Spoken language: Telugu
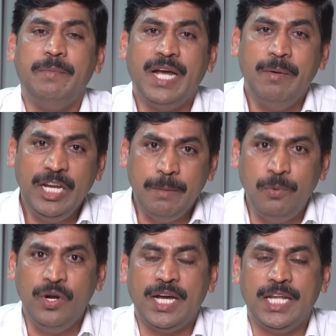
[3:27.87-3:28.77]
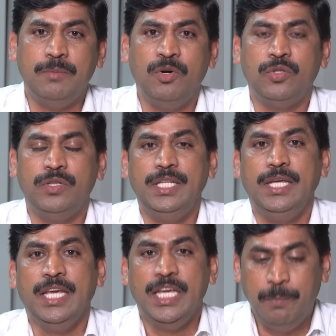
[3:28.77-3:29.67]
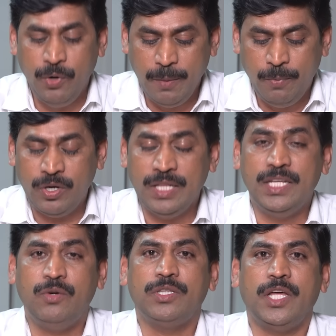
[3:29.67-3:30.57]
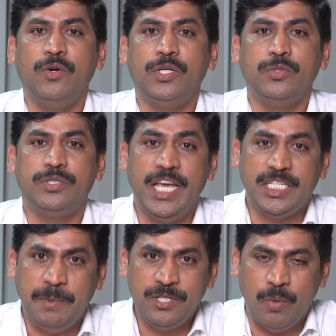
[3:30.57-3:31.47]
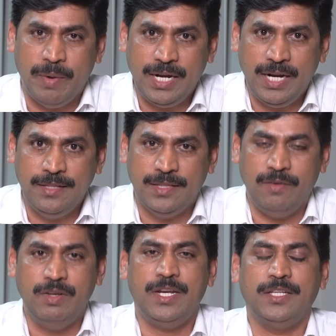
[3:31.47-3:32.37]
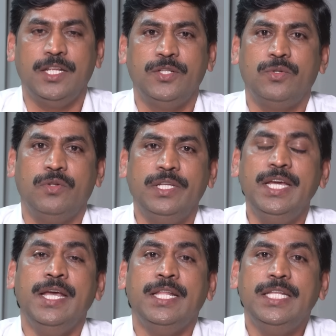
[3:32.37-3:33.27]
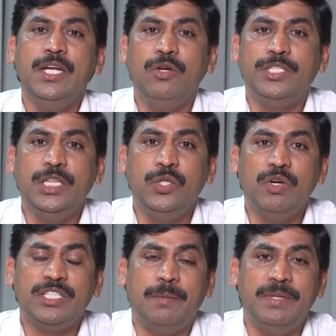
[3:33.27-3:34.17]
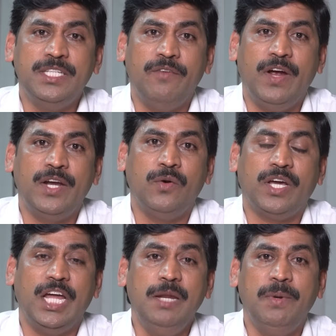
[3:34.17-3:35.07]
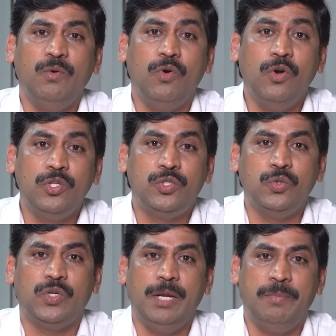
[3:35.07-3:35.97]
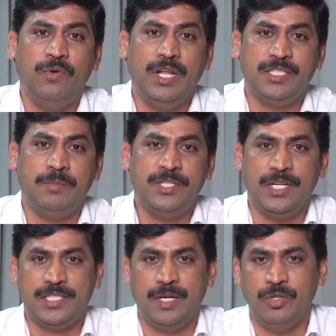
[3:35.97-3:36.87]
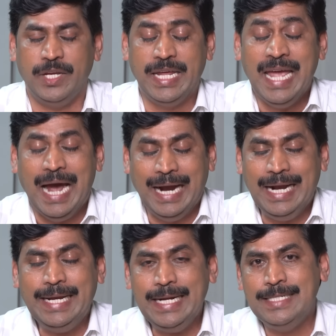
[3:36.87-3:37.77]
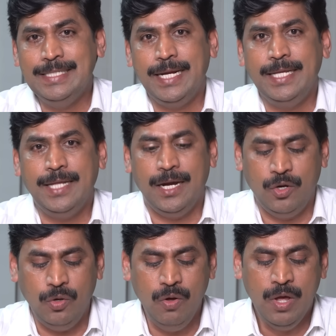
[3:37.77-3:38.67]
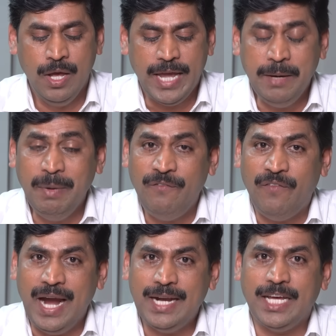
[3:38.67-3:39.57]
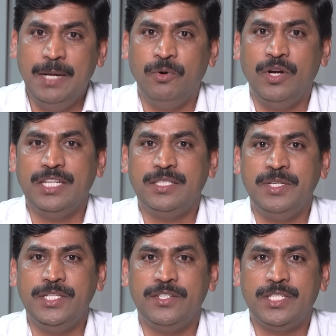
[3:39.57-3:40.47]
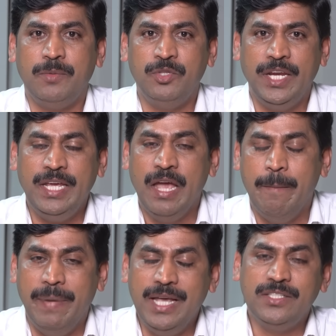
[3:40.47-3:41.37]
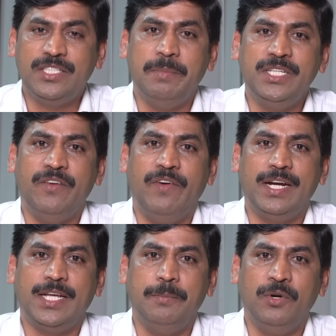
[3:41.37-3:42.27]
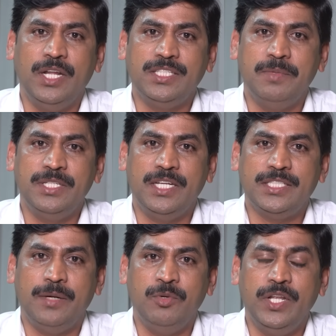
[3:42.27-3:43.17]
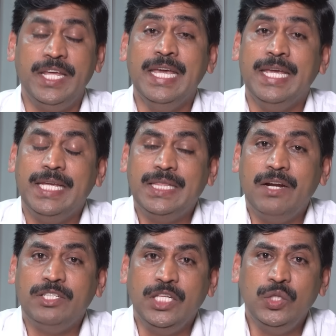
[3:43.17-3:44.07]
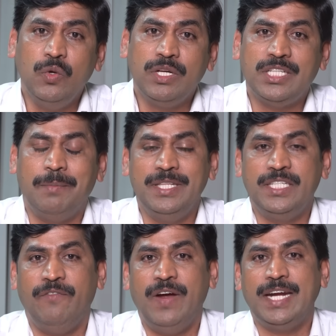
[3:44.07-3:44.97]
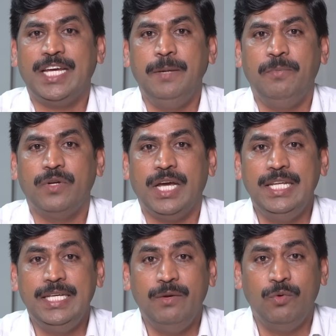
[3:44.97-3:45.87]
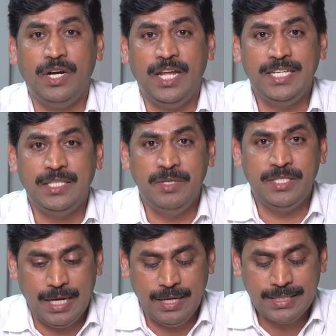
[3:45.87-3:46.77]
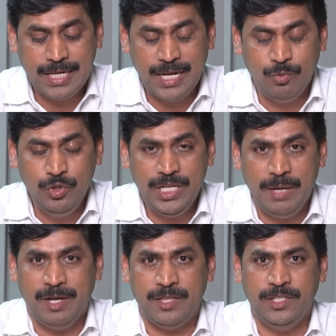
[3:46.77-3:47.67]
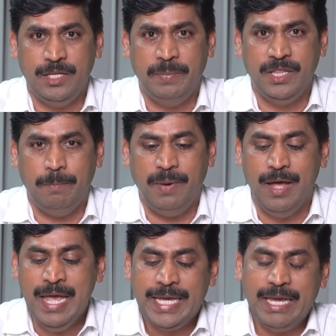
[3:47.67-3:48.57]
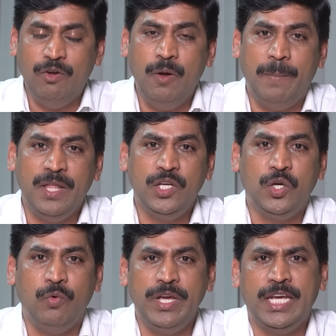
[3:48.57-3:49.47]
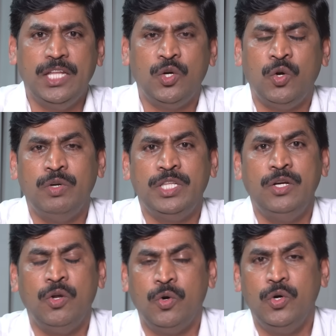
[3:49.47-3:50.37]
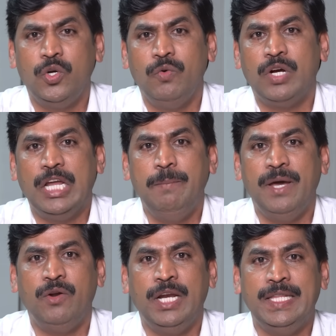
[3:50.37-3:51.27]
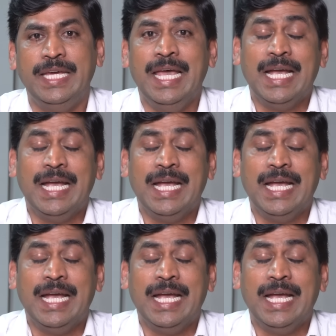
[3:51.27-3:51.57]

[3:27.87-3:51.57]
కాబట్టి ఇప్పుడు నాకు అర్థమవుతుంది ఇప్పుడు రిపోర్ట్ అంతా కూడా తరువుగా చూస్తే ఎక్స్పర్ట్స్తో మాట్లాడిన తర్వాత నాకు తెలుస్తుంది దీనిలో జంతువులకు సంబంధించిన ఫ్యాట్ని కూడా కలిపి ఉండొచ్చు కలిపి ఉండడానికి సంబంధించిన ఆస్కారం ఉందని అడల్ట్రేషన్ జరిగిన దాంట్లో ఎనిమల్ ఫ్యాట్ కలిపి ఉండడానికి సంబంధించిన ఆస్కారం ఉందని మేజుకు సంబంధించిన ఫ్యాట్ కలిపి ఉండడానికి సంబంధించిన ఆస్కారం ఉందని ఇతర జంతువులకు సంబంధించిన ఫ్యాట్ కలిపి కలిగి ఉండడానికి సంబంధించిన ఆస్కారం ఉంది అని మాత్రం చెప్పింది తప్ప కేవలం పంది కొవ్వో ఇంకేదో కొవ్వో దీంట్లో గొడ్డు ఎందుకోవో కలిపారు అనేది